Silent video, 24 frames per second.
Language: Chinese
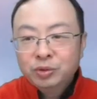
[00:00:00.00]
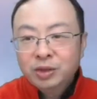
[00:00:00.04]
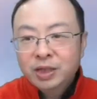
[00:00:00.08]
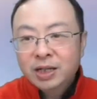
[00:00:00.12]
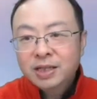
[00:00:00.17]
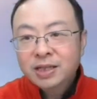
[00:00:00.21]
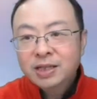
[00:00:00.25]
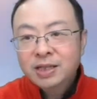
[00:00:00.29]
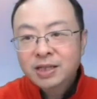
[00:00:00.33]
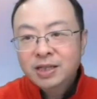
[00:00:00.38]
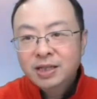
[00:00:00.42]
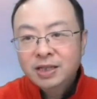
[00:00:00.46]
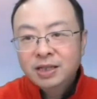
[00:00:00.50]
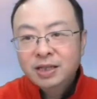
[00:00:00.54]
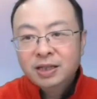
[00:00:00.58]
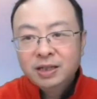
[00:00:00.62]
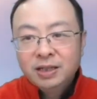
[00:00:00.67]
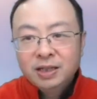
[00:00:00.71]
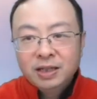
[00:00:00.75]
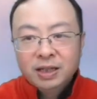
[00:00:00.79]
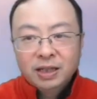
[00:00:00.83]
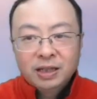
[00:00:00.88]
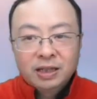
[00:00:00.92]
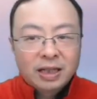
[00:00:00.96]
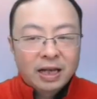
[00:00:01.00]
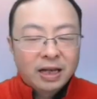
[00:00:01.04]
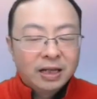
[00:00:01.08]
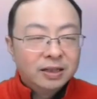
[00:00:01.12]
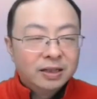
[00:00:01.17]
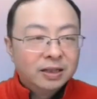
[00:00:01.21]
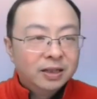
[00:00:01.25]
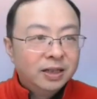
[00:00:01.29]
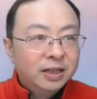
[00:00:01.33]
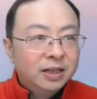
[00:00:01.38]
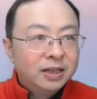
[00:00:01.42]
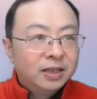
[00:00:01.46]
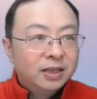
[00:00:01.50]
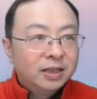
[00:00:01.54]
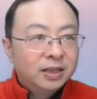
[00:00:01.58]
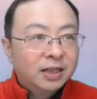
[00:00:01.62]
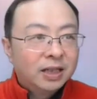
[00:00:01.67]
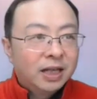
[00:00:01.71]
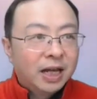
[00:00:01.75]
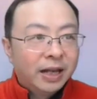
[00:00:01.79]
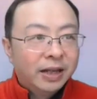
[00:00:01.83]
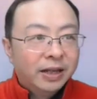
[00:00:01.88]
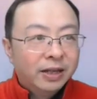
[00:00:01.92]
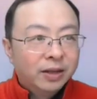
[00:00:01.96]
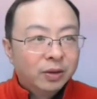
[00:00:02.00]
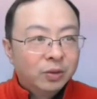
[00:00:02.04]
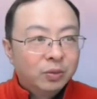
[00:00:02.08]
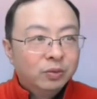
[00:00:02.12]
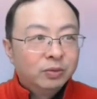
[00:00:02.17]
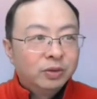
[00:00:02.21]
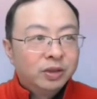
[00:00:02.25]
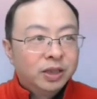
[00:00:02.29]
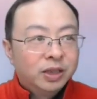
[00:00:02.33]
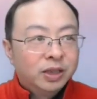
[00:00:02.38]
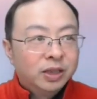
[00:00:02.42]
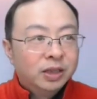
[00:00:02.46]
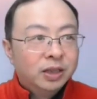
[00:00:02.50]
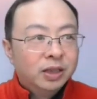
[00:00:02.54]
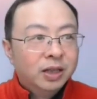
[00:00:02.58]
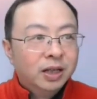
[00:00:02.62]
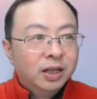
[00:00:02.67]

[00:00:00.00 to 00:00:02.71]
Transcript: 香气，也带着历史感的故事。